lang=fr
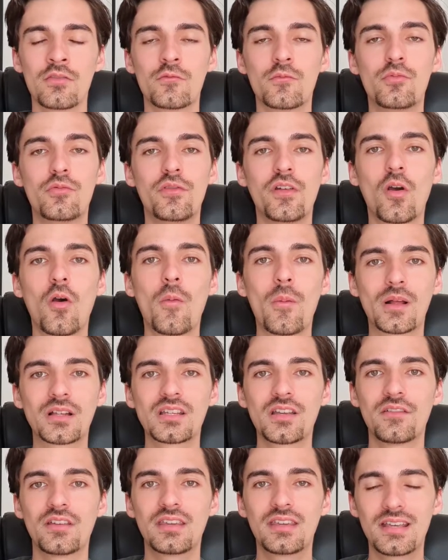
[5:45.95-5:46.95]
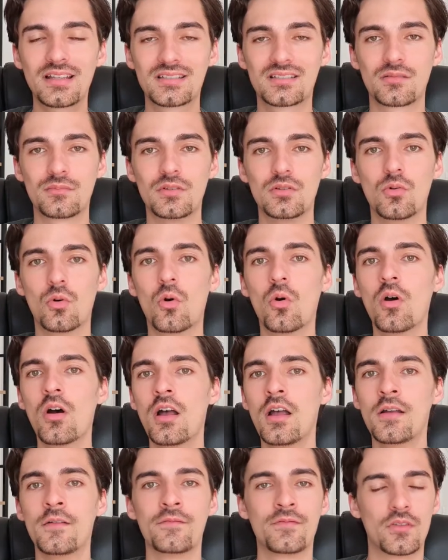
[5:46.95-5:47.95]
vous pouvez repartir avec 400 000 euros
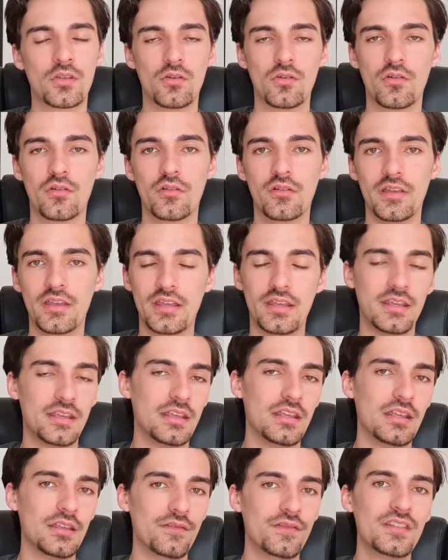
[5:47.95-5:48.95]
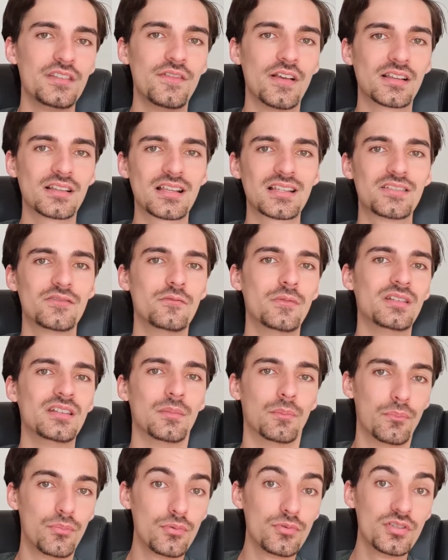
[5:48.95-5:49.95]
euh, et, vice versa si vous mettez
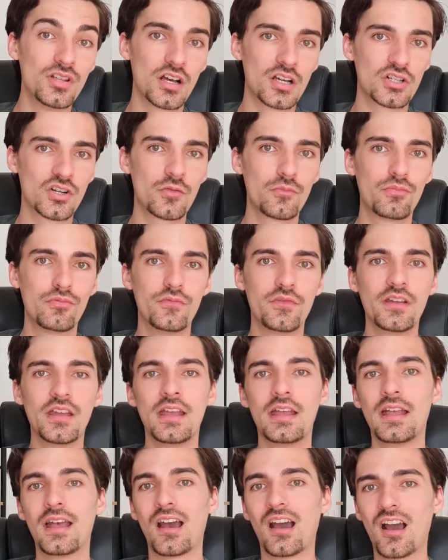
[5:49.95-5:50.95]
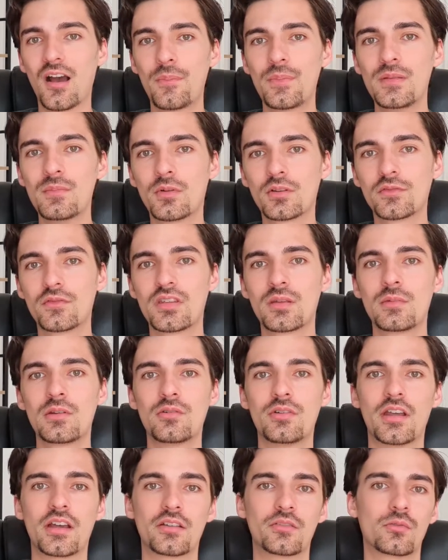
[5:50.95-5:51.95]
plus plus d'argent pouvait rapidement devenir millionnaire.